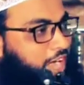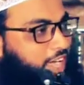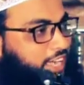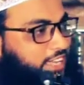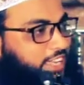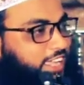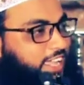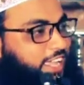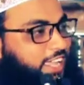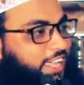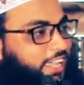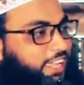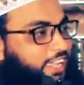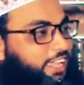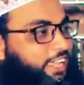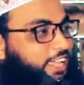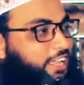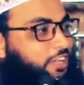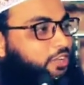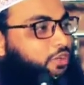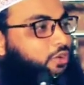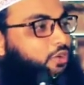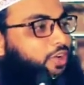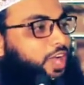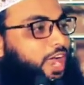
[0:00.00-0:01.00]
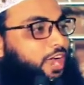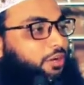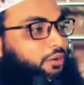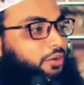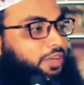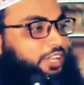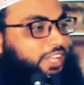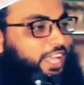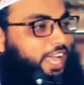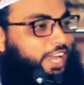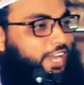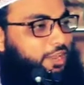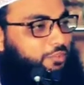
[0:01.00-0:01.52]
পাক এই
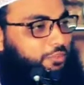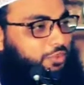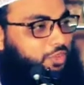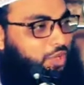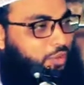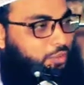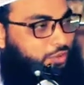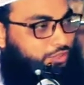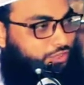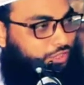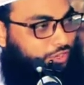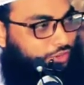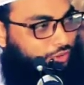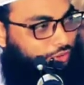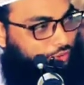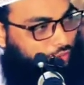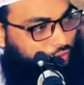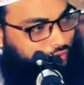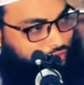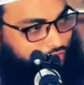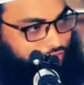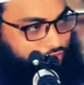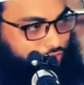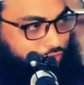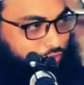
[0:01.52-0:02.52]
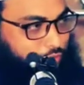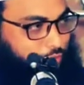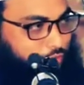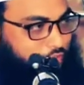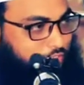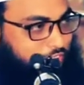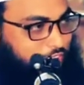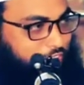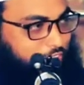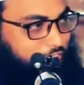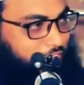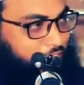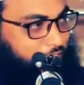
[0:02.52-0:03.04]
কোরআনুল করিমকে অবতীর্ণ করেছে
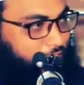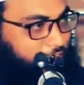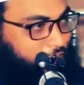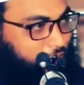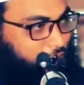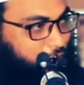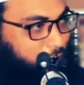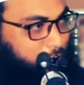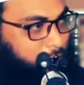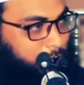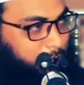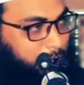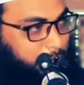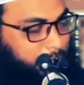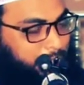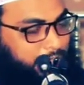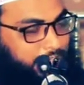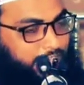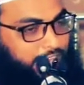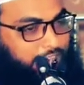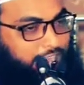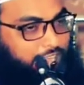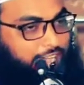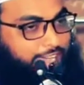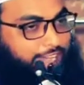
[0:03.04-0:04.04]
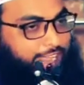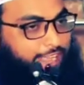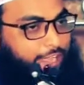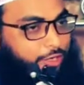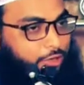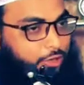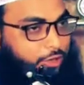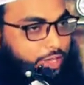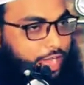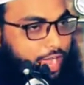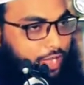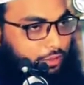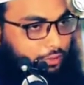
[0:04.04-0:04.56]
সুহান আল্লাহ আর এই
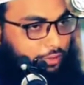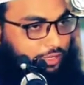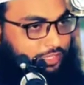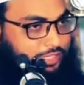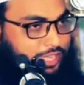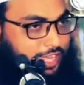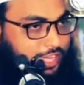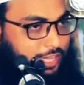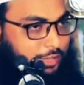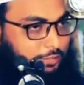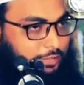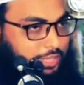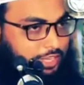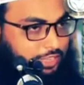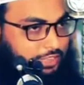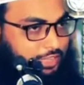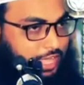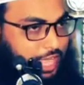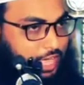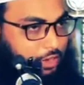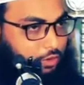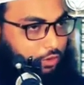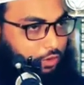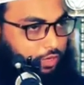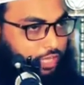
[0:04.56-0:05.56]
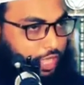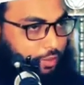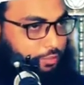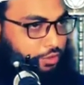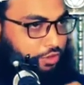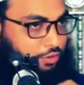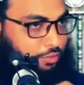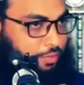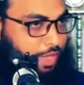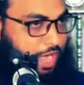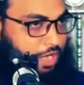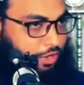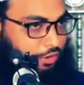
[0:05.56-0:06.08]
কোরআনুল করিমের দ্বারক
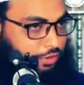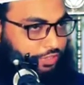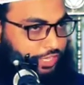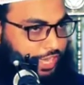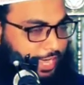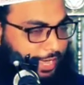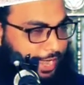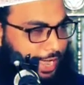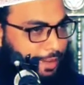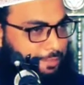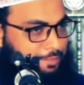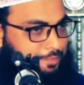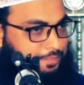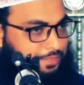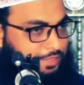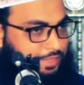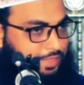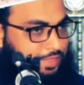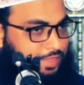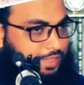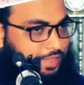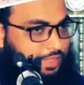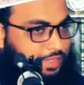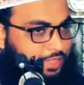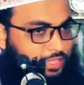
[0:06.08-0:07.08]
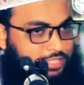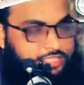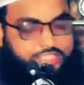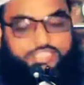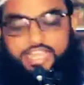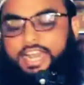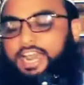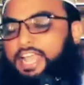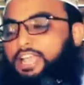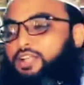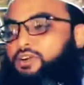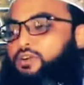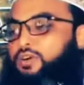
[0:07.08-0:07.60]
এবং বাহক কারা
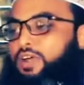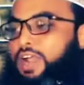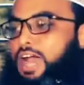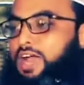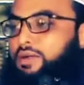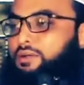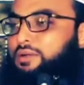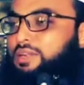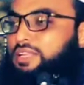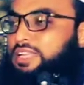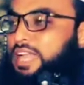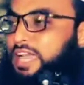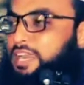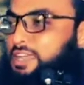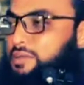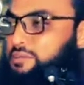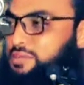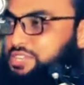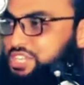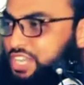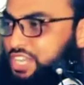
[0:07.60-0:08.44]
যারা এই কোরআনুল করিম